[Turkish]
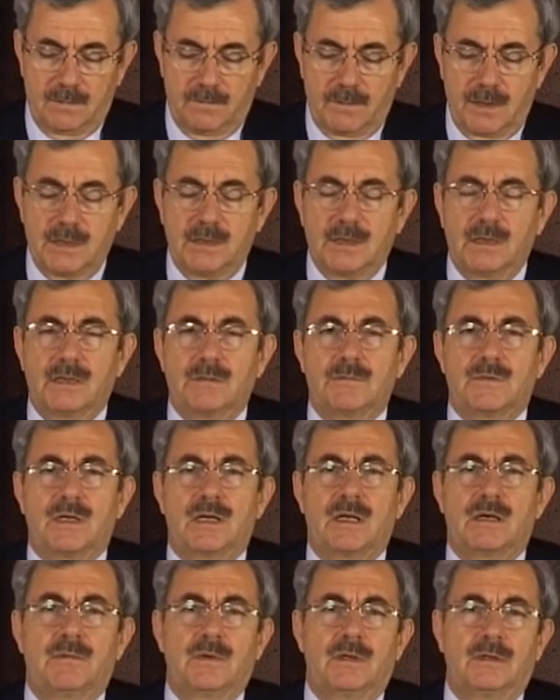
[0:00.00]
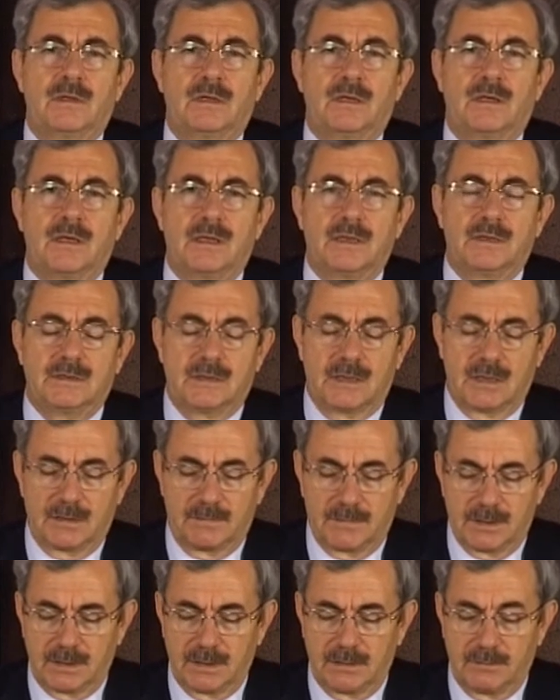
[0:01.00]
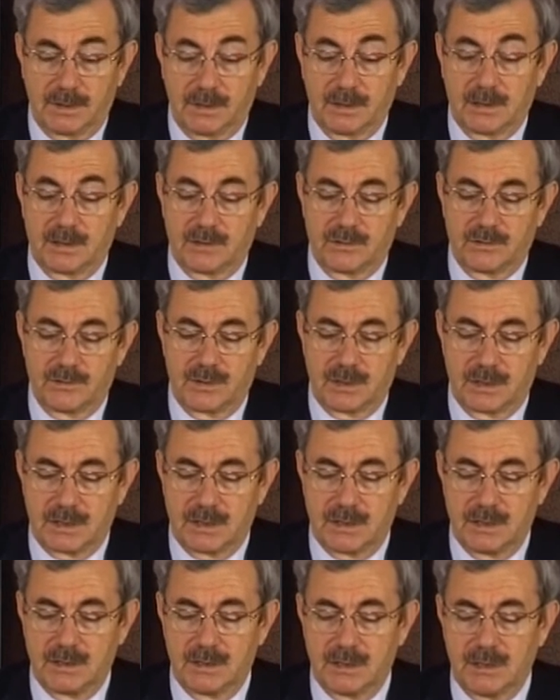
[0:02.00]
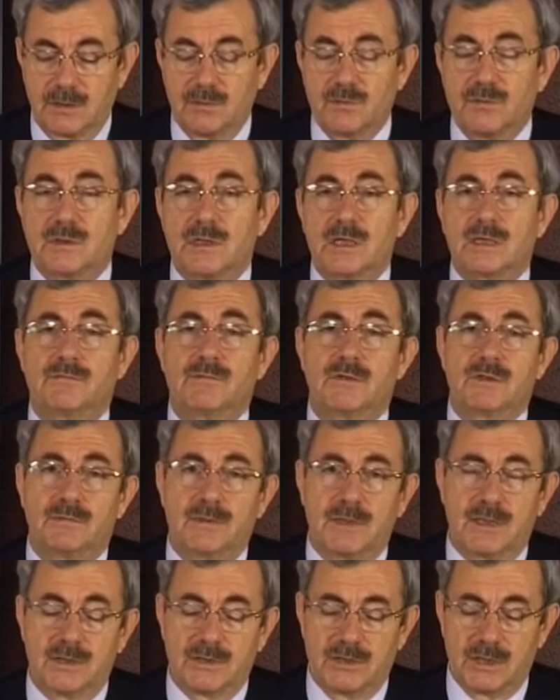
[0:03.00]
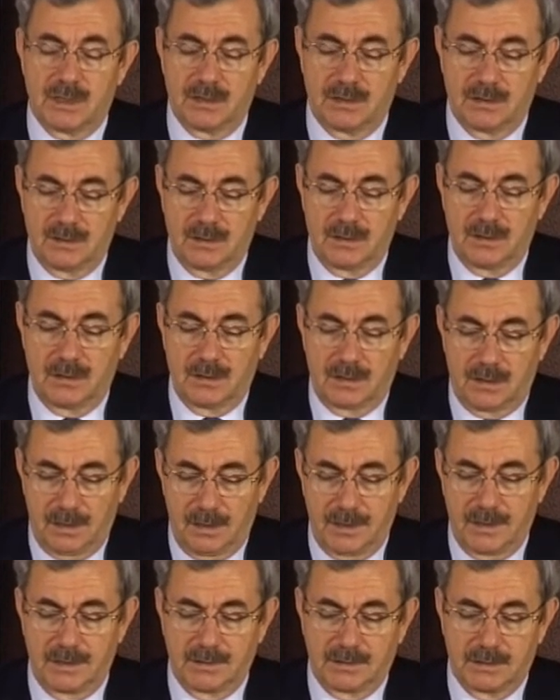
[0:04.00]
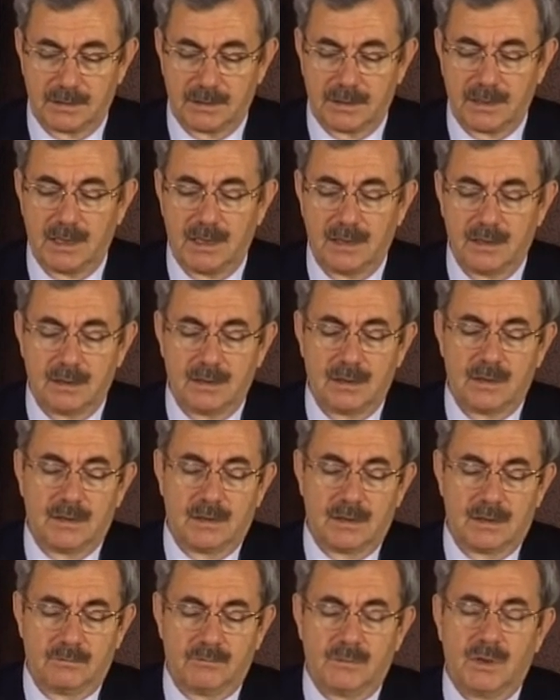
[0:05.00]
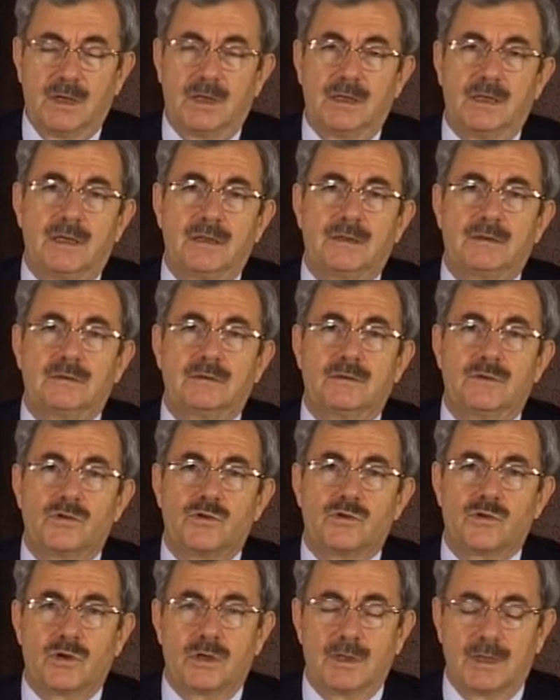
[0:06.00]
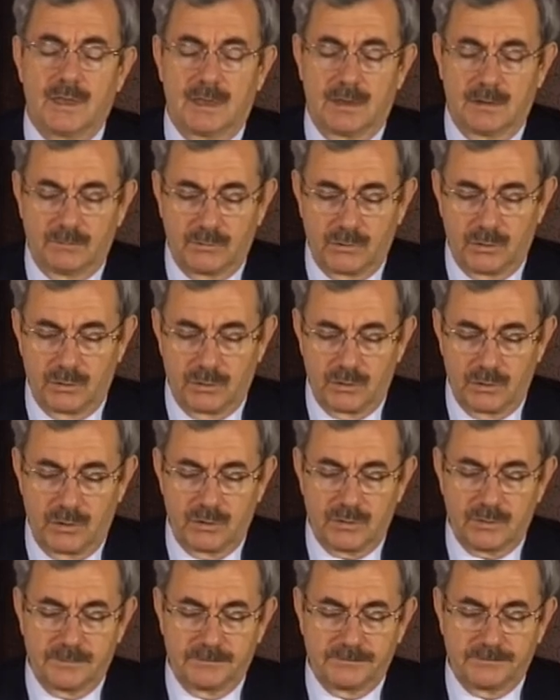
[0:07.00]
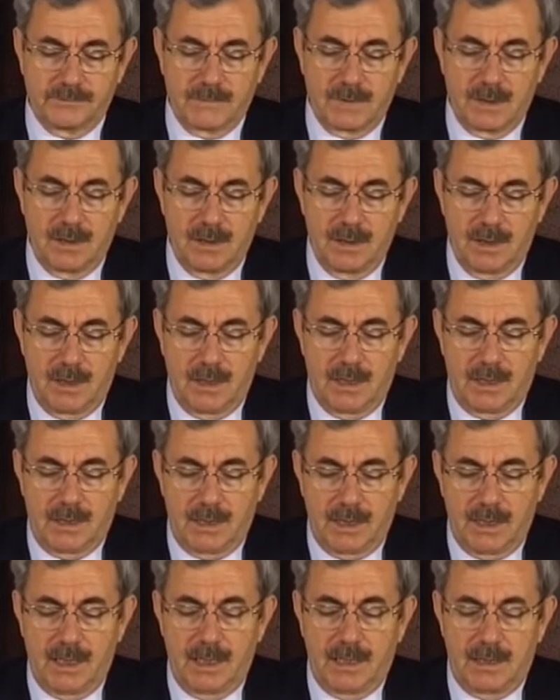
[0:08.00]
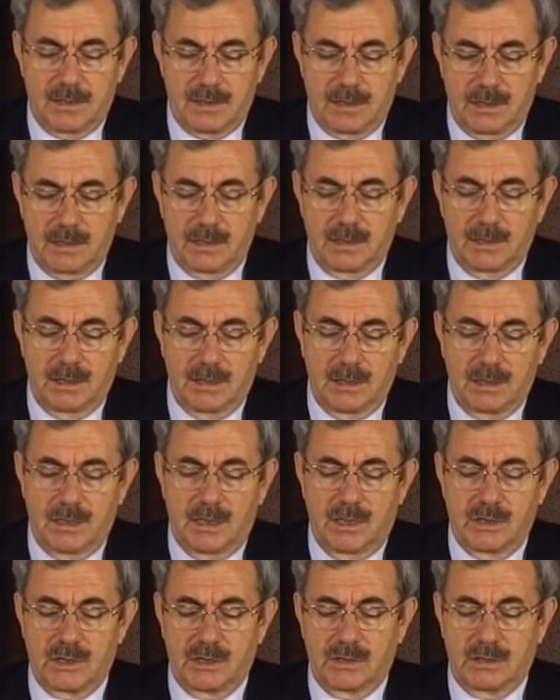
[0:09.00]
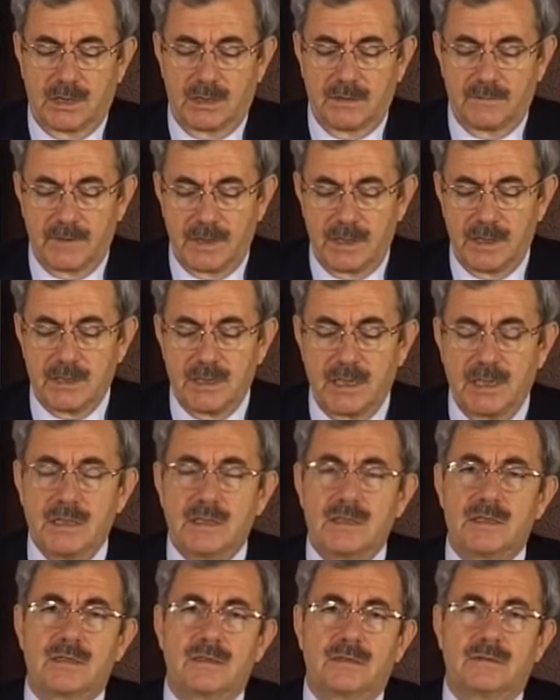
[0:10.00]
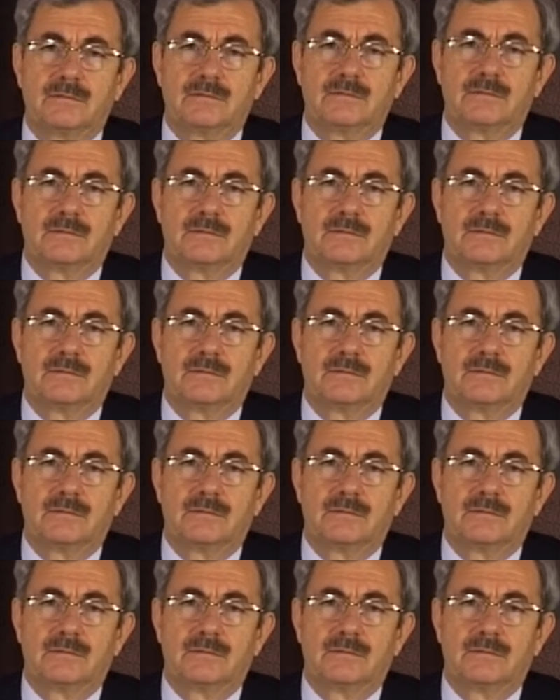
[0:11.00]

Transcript: Ve nitekim Cenab-ı Allah ayet-i kerimede Bakara suresinin 271. ayetinde mealen şöyle buyuruyor. Eğer sadakaları açıktan verirseniz